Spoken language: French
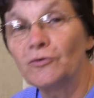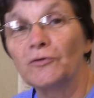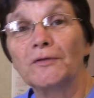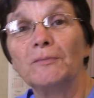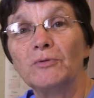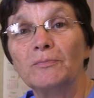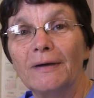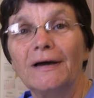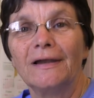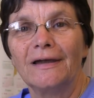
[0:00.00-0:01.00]
ne contemple
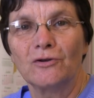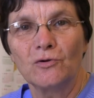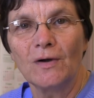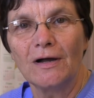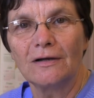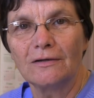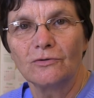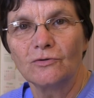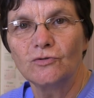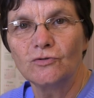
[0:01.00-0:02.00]
pas la
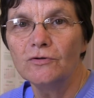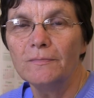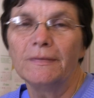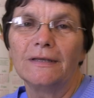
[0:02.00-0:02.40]
gloire de Dieu,